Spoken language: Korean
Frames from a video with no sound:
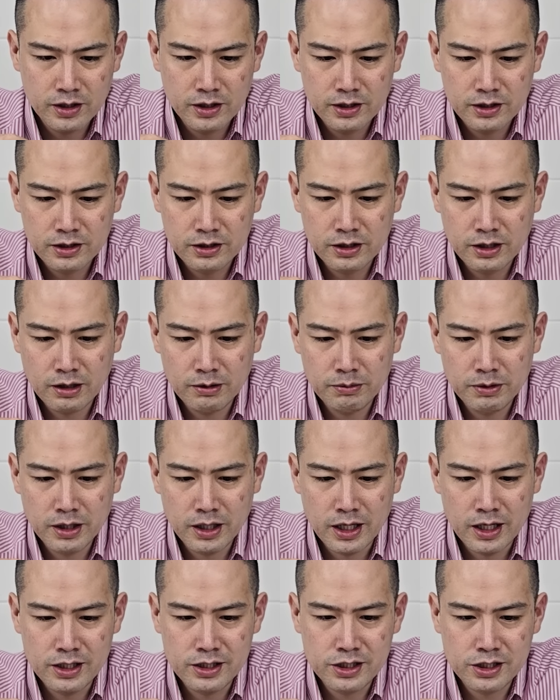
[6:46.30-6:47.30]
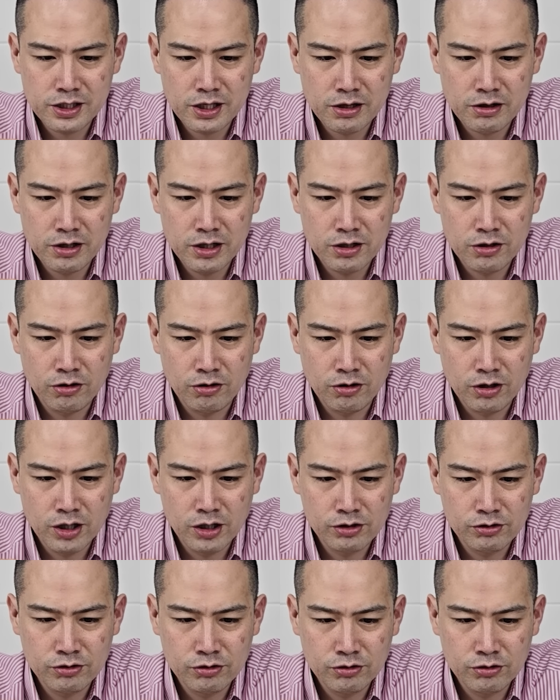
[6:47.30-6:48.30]
그 다음에 LG 생활
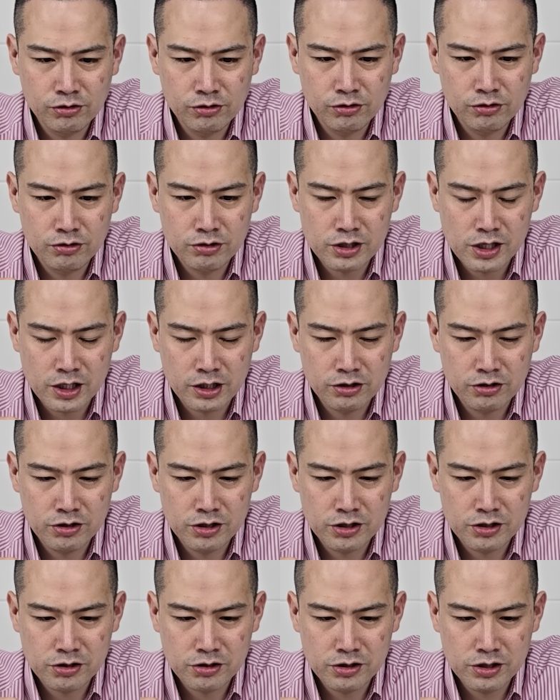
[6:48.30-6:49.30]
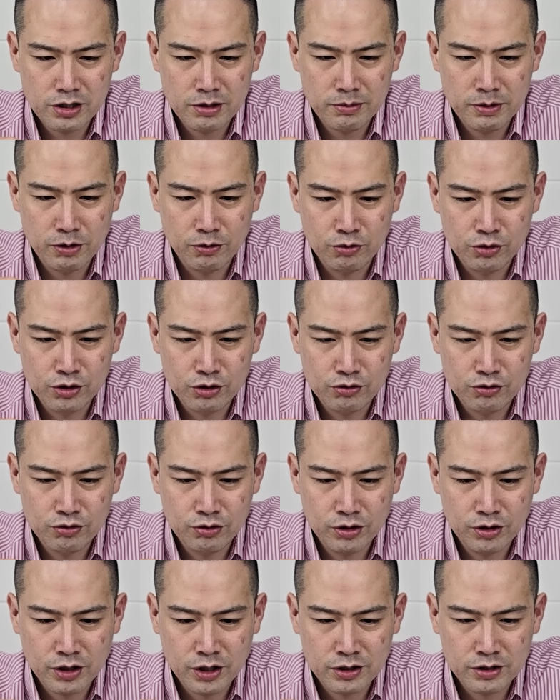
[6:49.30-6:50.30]
건강도 작년에
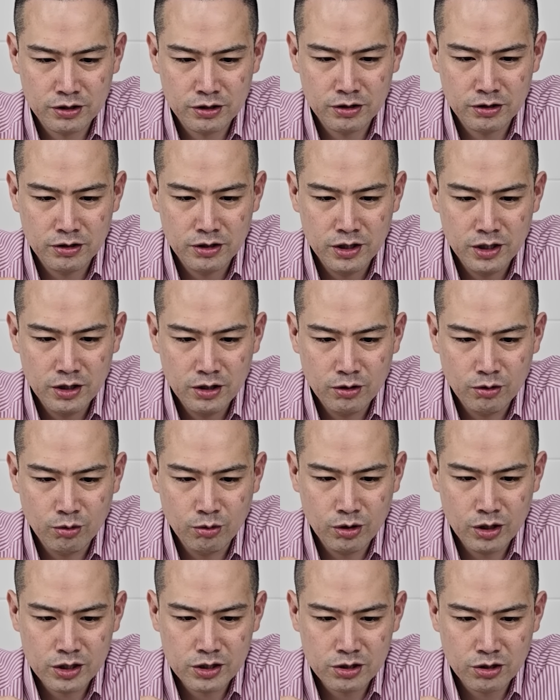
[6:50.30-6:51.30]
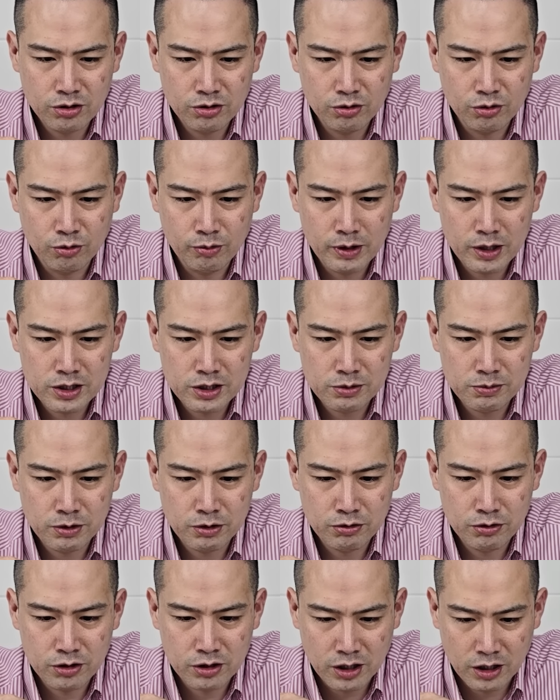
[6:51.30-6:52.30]
1,459억에서 올해
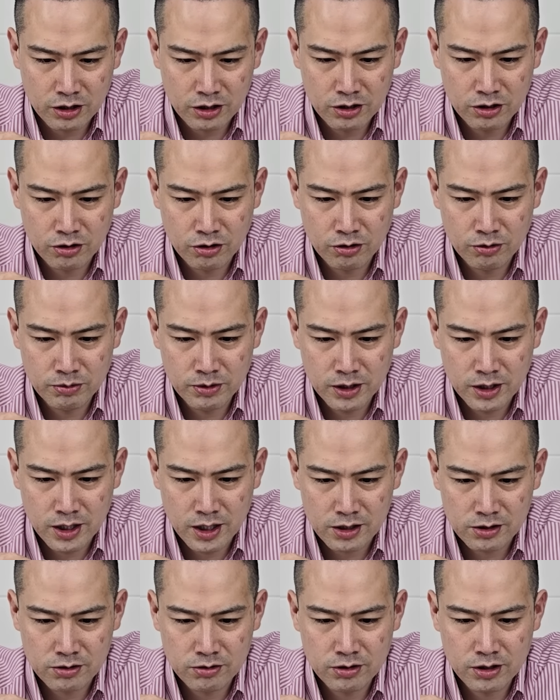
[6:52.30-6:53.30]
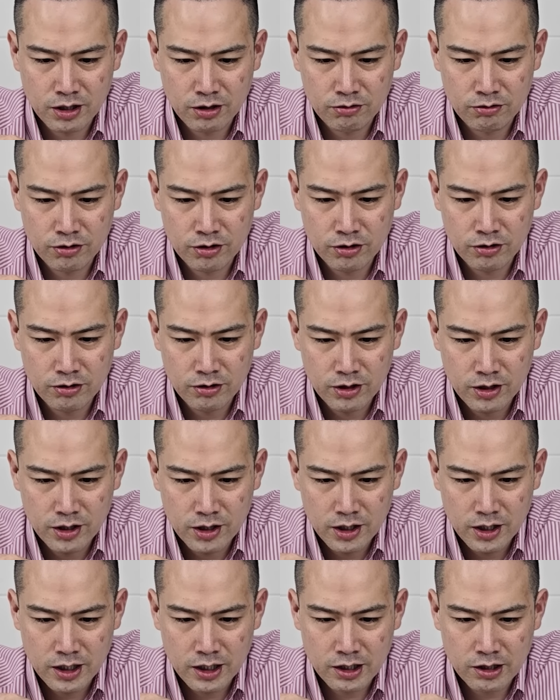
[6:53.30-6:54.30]
1,510억으로 당연히 영업이 개선됐고요.
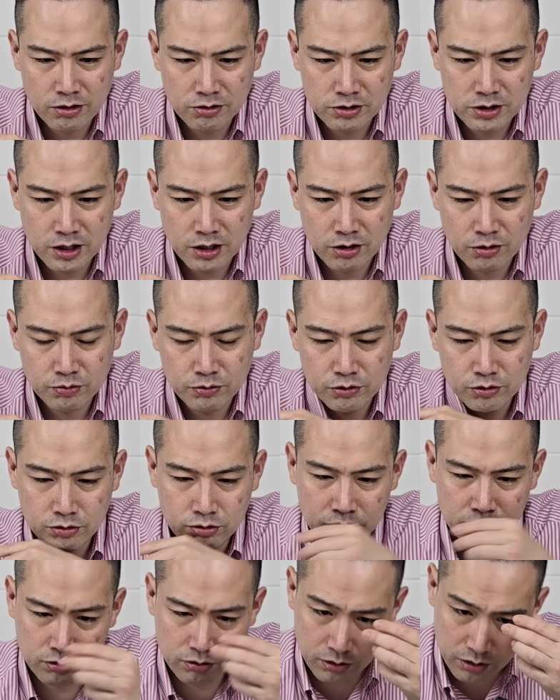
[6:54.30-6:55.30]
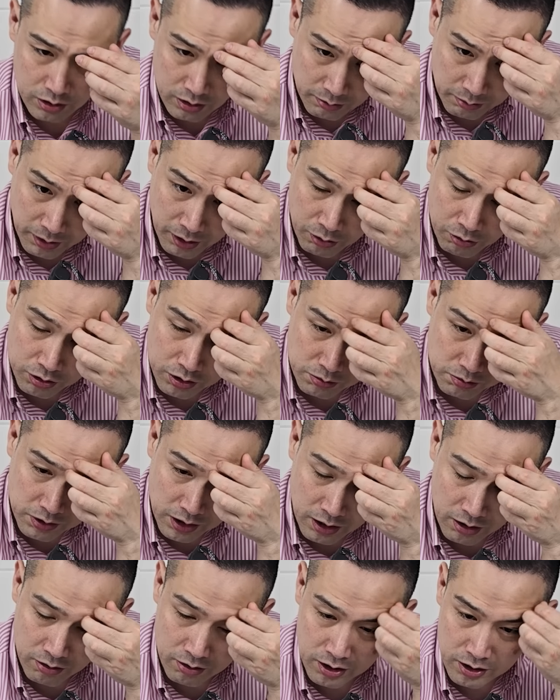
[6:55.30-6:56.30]
애경산업도
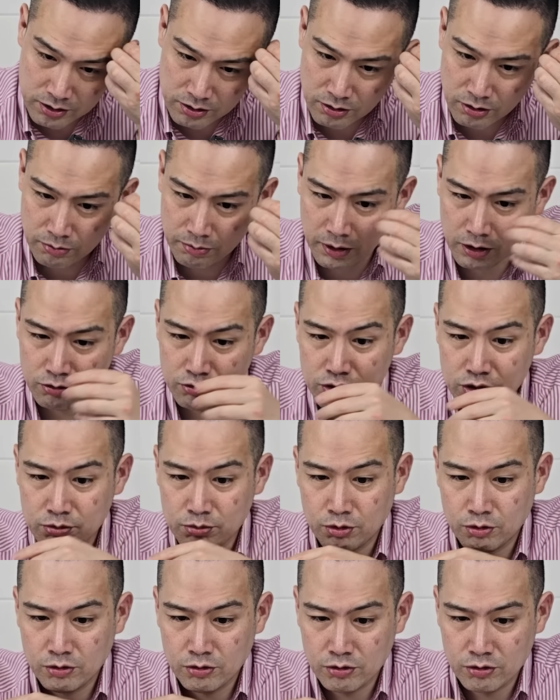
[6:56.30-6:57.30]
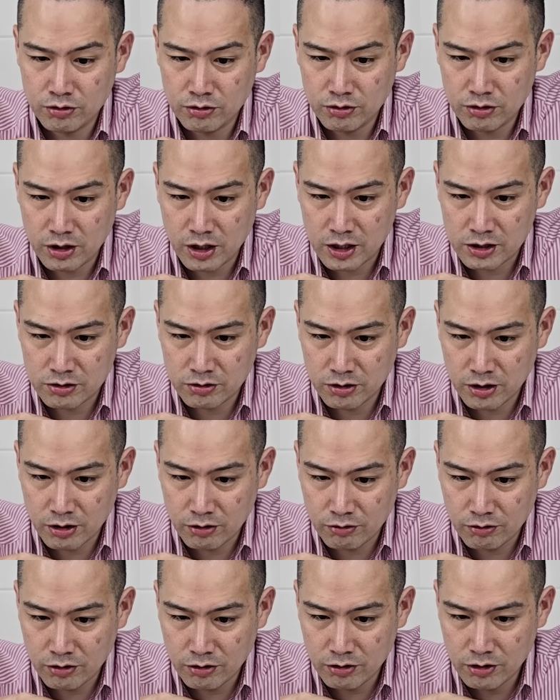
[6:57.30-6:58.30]
154억에서 165억으로
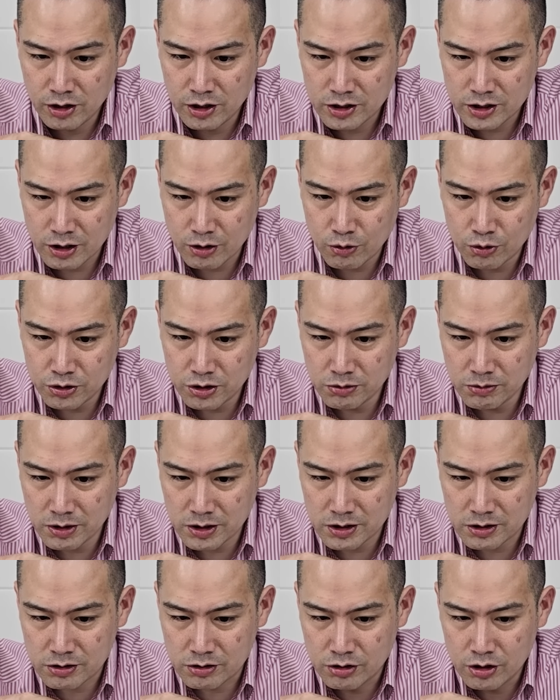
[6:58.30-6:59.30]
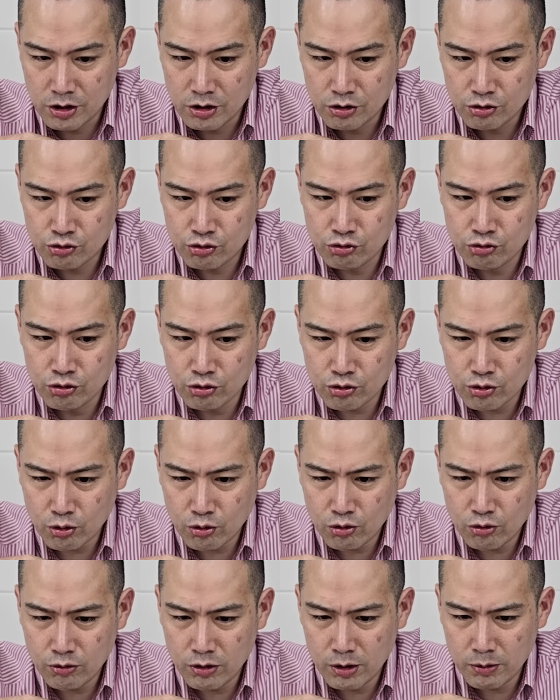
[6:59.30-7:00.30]
개선됐고요. 자, 코스맥스 중국
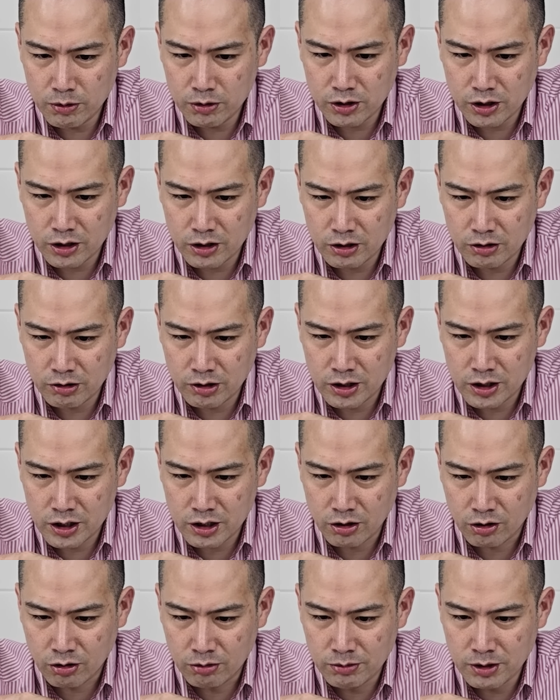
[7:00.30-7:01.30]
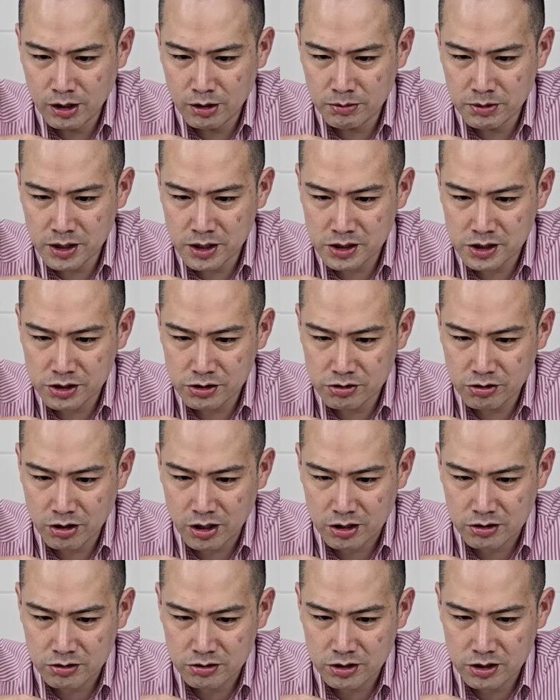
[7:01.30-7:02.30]
조금 회복됐다고 하니까 어마어마하게 실적이
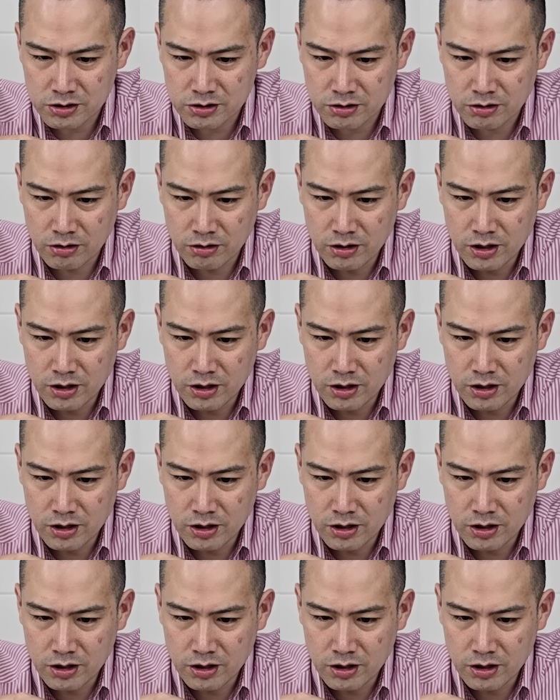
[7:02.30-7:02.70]
개선됐어요.